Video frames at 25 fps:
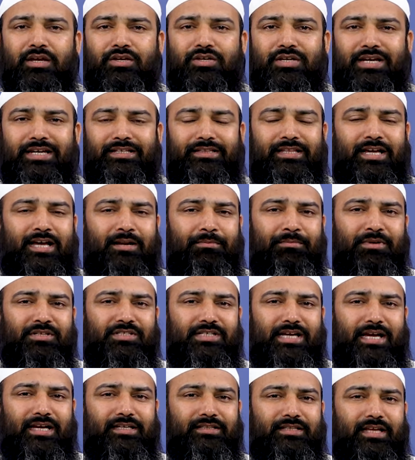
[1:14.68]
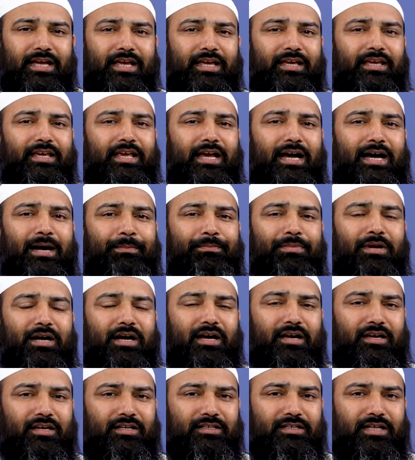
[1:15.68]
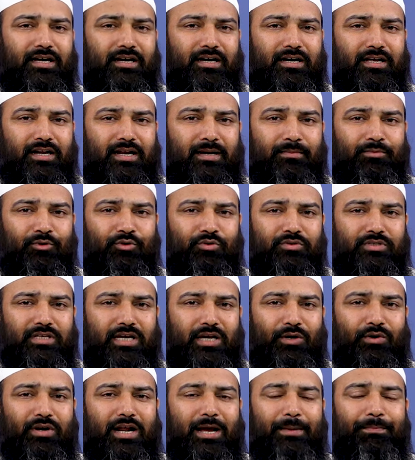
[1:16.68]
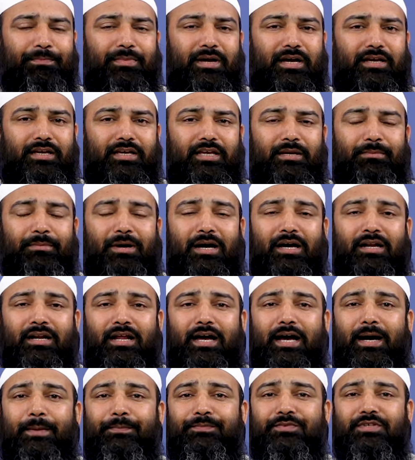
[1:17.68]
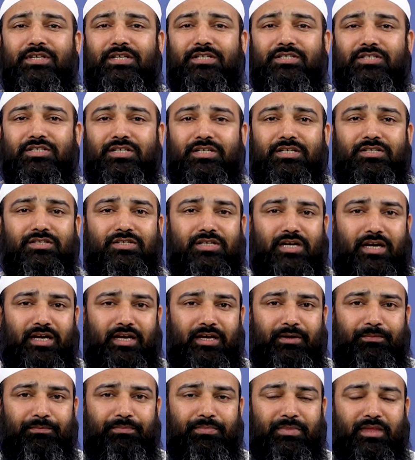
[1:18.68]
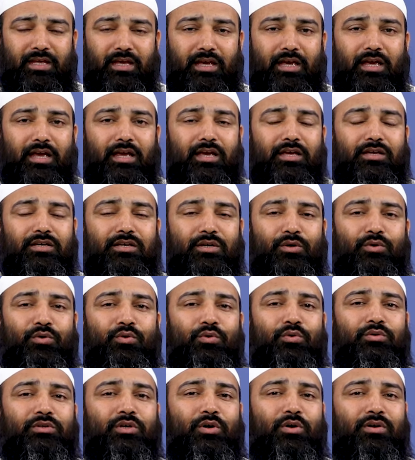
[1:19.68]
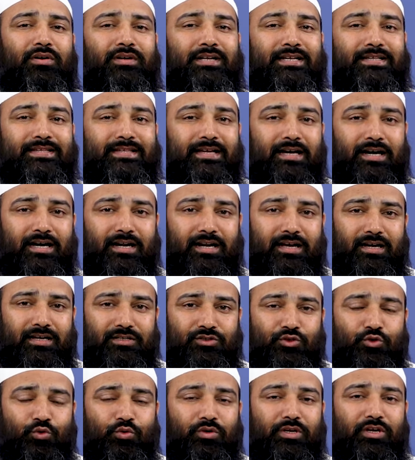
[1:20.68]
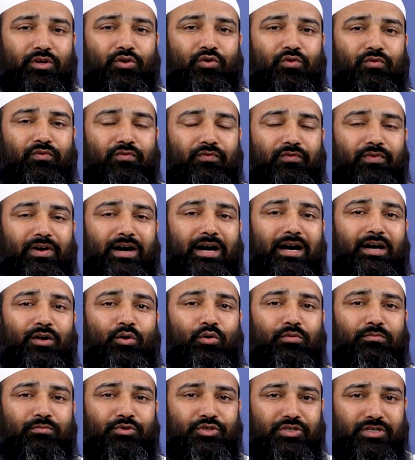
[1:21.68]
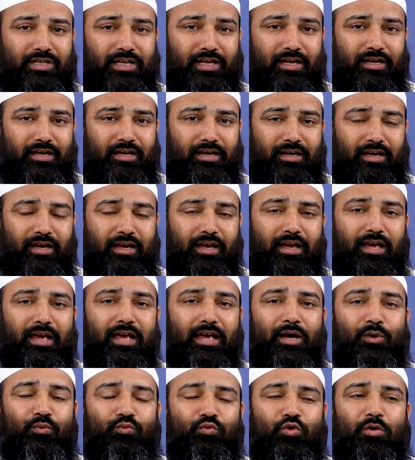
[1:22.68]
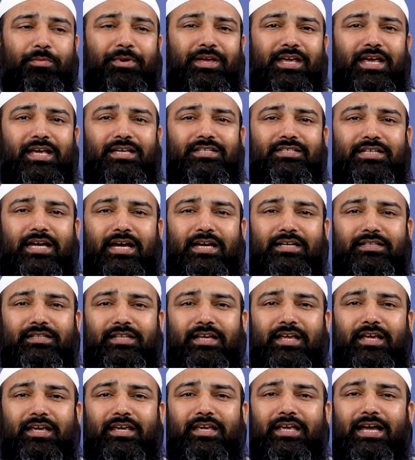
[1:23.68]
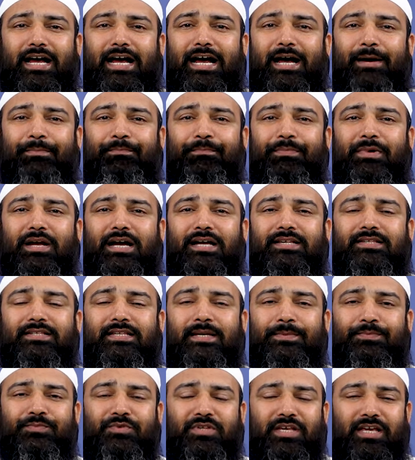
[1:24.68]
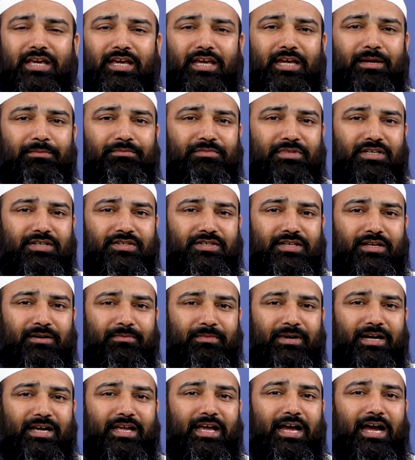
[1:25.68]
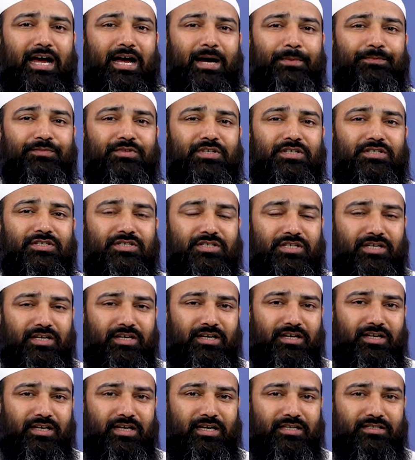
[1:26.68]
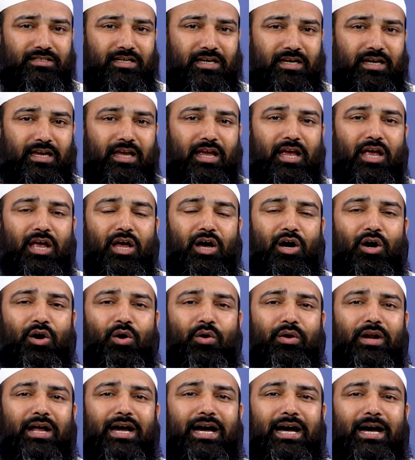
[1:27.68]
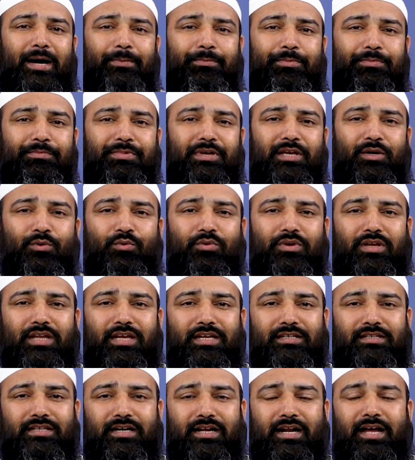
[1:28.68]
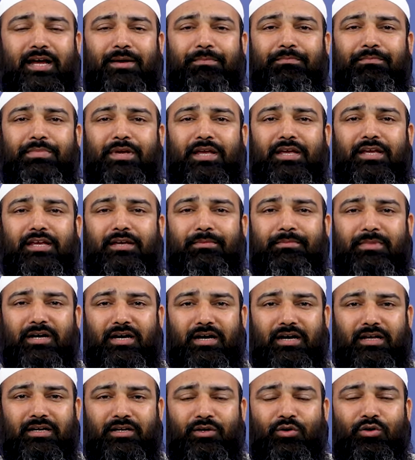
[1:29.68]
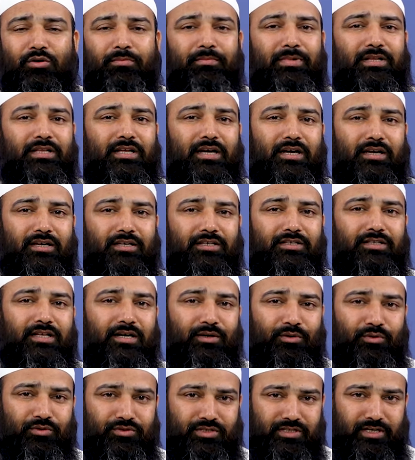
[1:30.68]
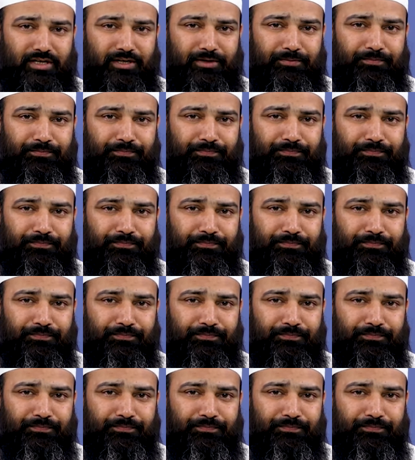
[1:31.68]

शैतान भी चाहता है कि आपका अकीदा ख़राब हो जाए और आपका ईमान आपसे छीन जाए यहूद और नसारा जो कि कुफ़ार और मशरक हैं वो भी यही चाहते कि आपका सबसे कीमती सरमाया आपसे छीन लिया जाए और आप भी उनकी तरह बेईमान और बदअकीदा हो जाए